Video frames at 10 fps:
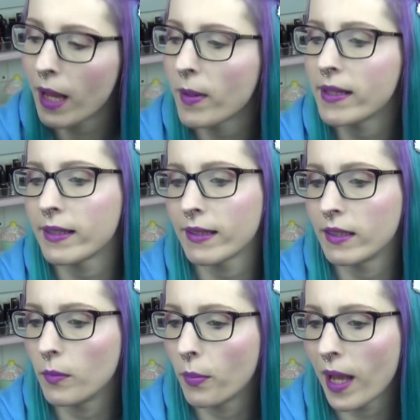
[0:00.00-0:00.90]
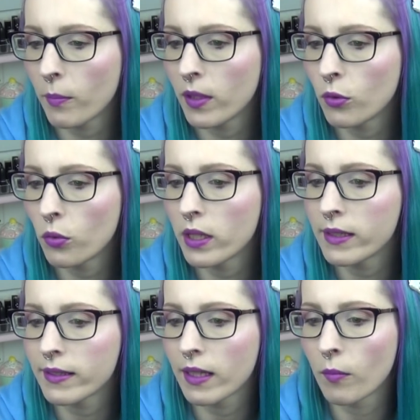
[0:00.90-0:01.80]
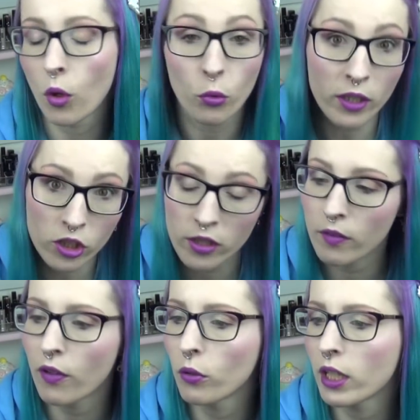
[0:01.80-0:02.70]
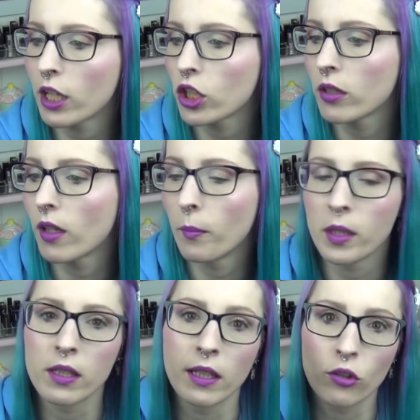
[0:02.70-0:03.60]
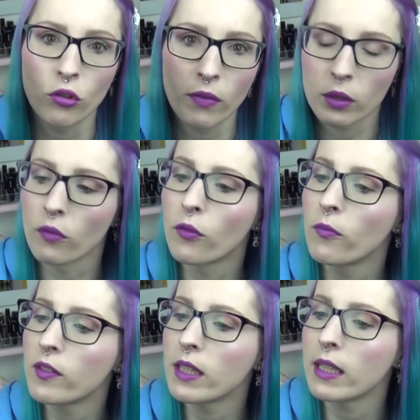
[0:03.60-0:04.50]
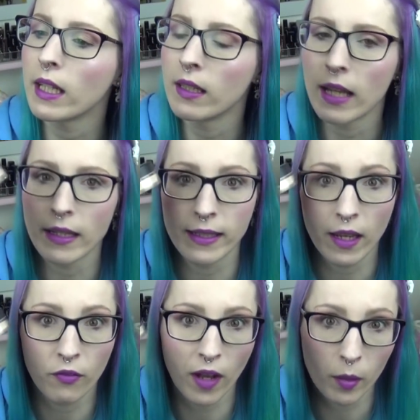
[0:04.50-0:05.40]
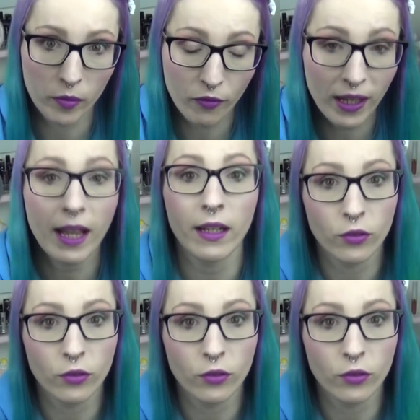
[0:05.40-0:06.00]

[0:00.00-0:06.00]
Einmal ist das die Bare Minerals ähm, Original Foundation mit Lichtschutzfaktor 15 in der Farbe Fair,